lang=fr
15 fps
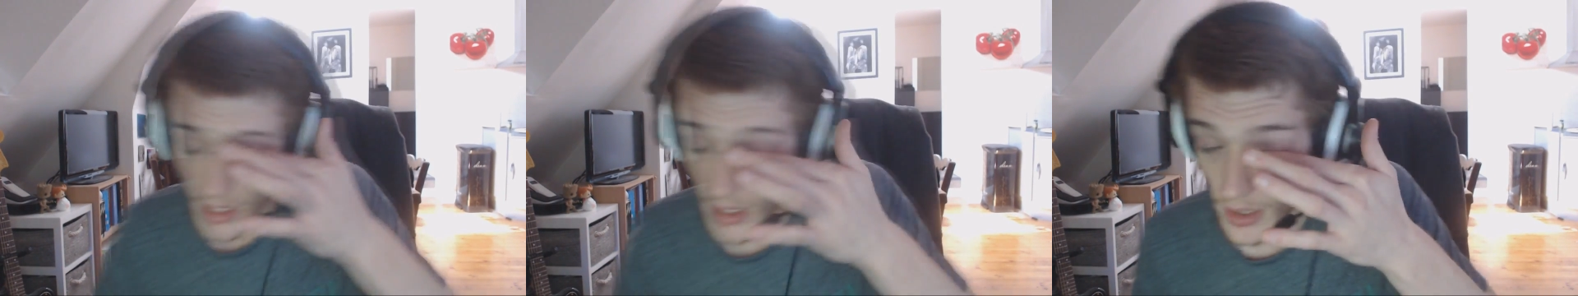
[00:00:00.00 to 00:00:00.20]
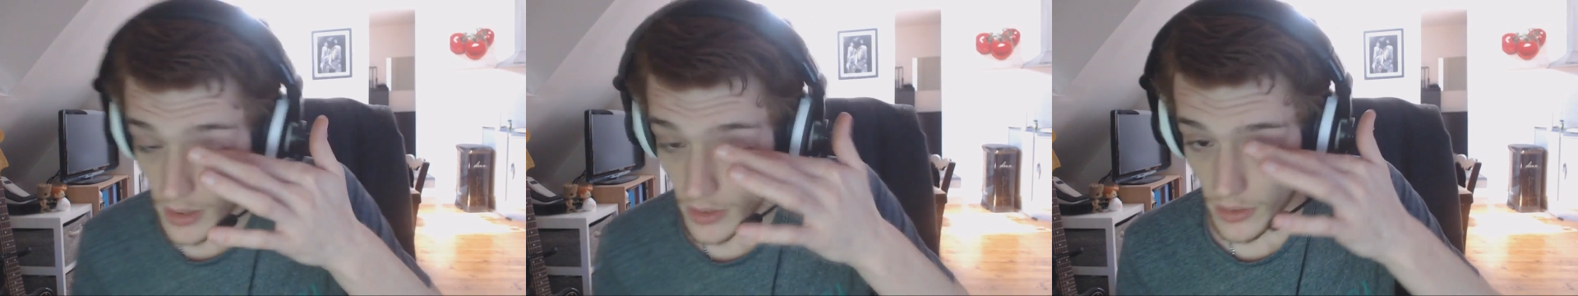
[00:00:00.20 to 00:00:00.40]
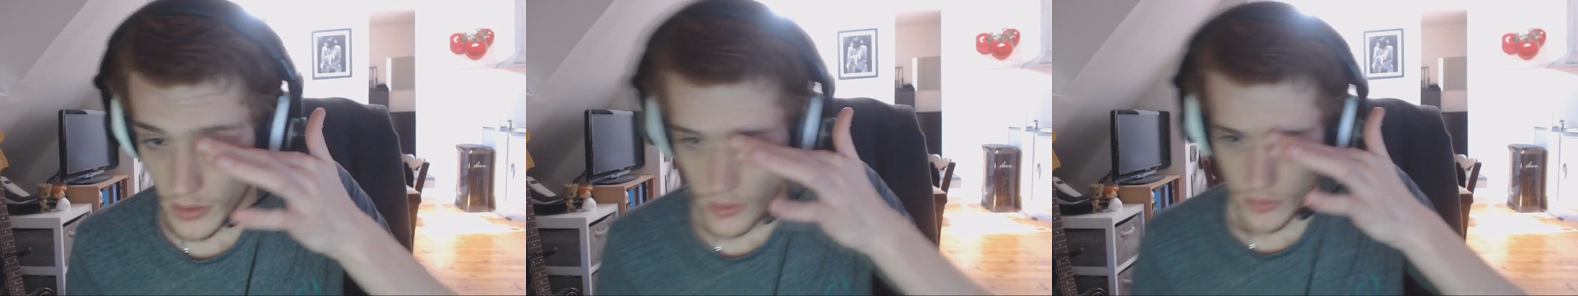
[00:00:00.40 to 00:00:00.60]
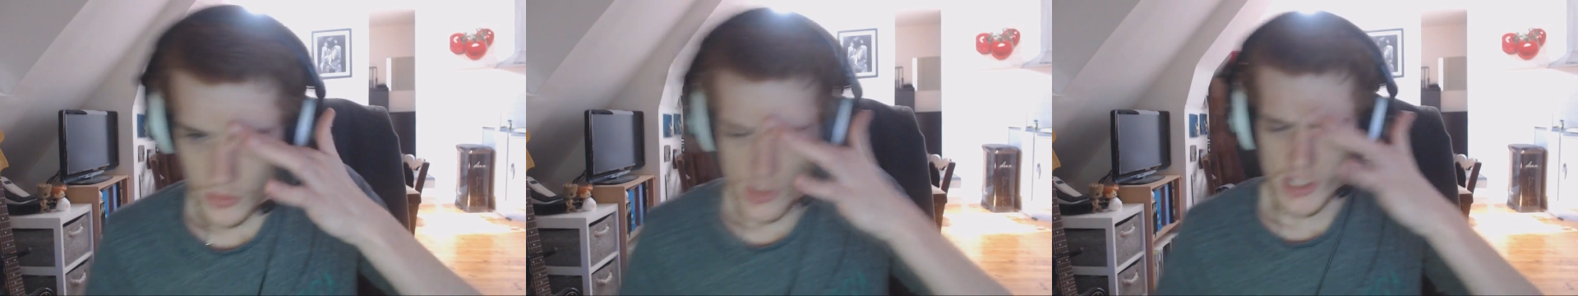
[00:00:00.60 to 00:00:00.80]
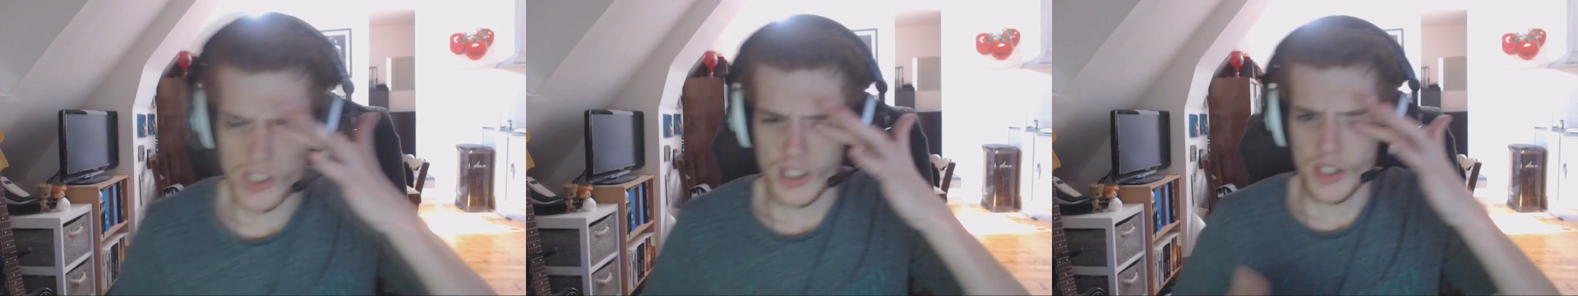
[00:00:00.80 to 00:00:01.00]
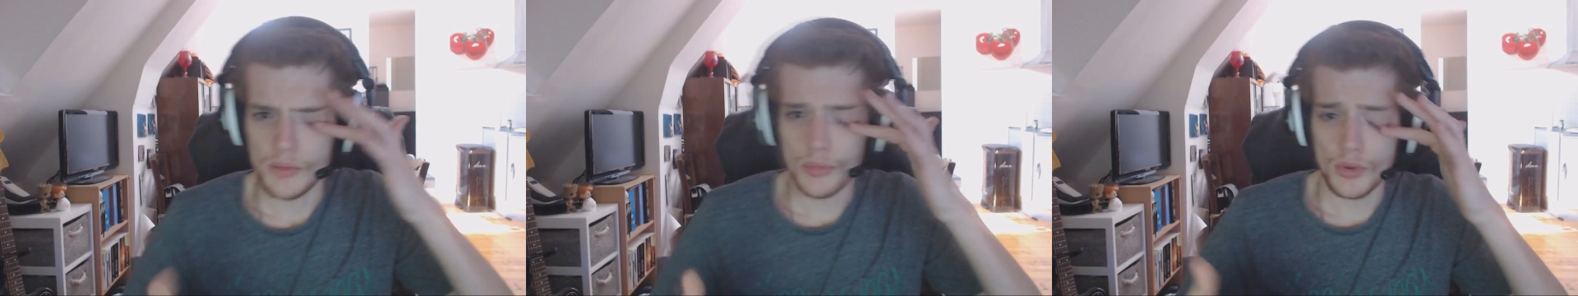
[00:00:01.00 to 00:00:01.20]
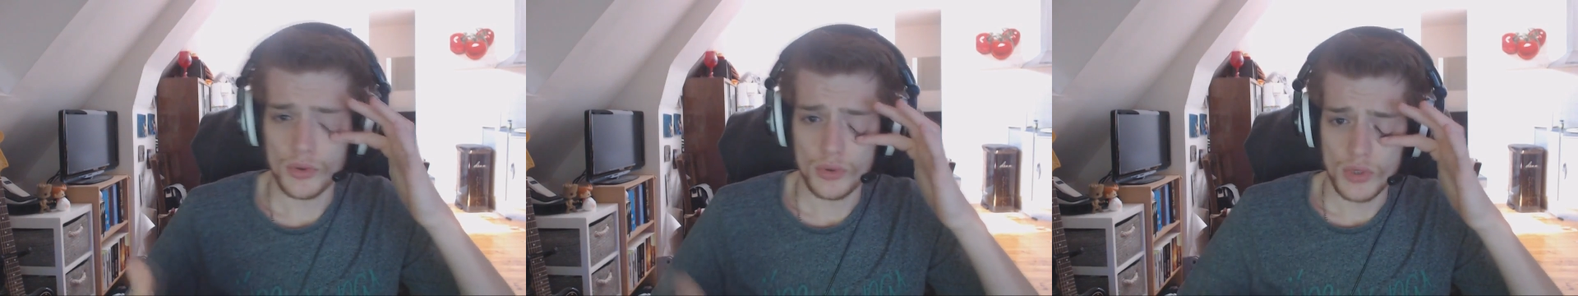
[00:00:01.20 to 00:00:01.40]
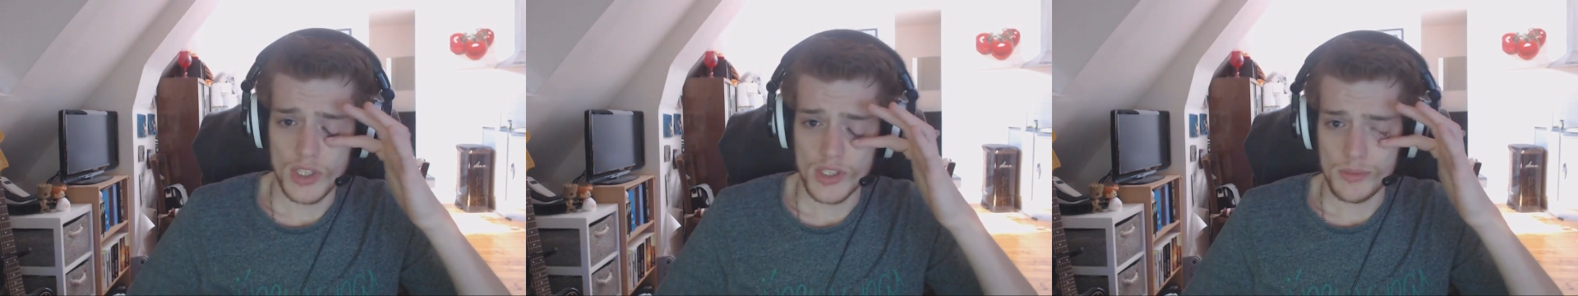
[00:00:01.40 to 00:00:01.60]
donc ça, ça dépend de
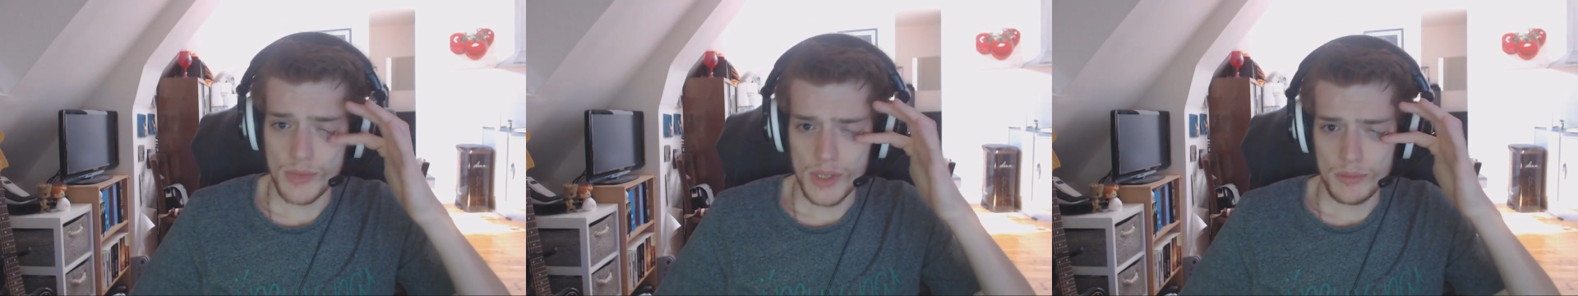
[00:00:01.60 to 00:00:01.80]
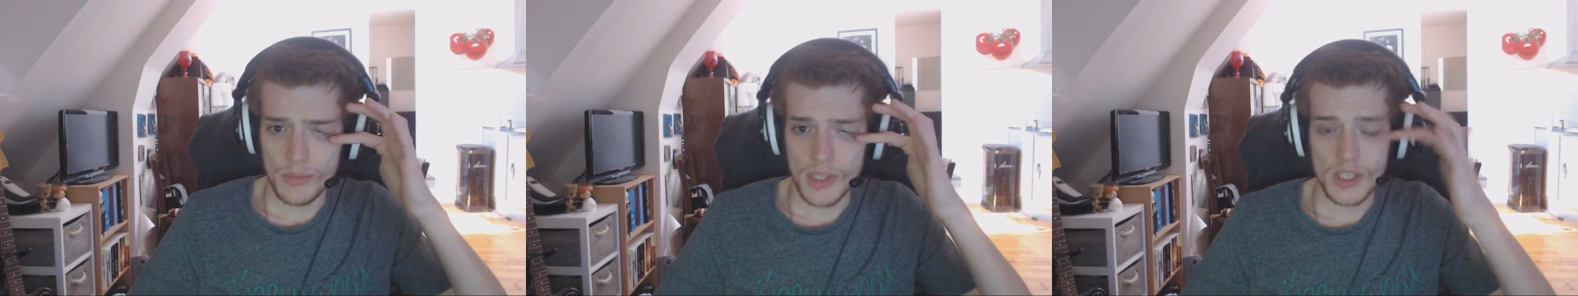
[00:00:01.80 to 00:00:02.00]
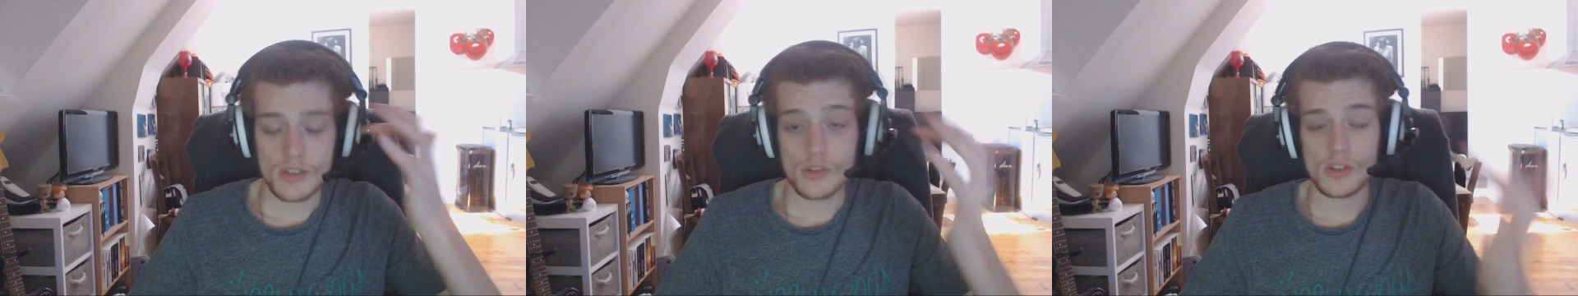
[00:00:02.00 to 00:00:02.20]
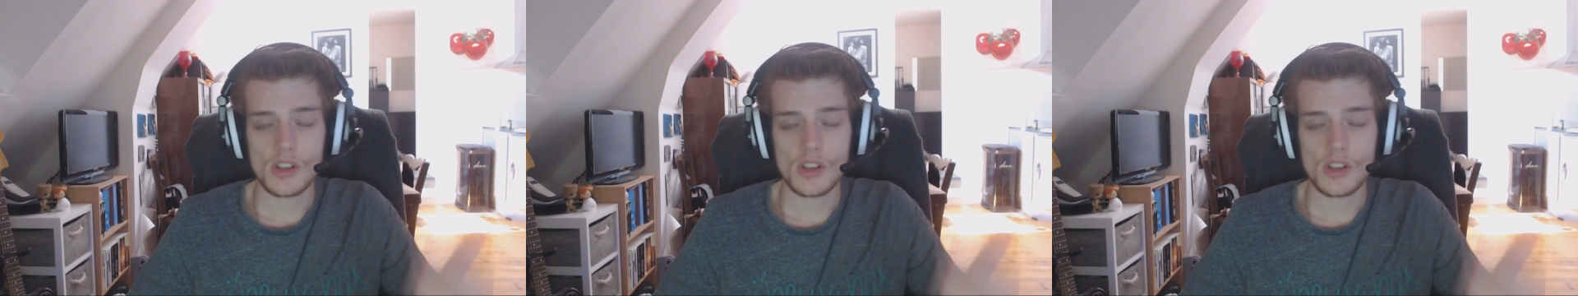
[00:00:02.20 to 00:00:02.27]
toutes les semaines, mais ce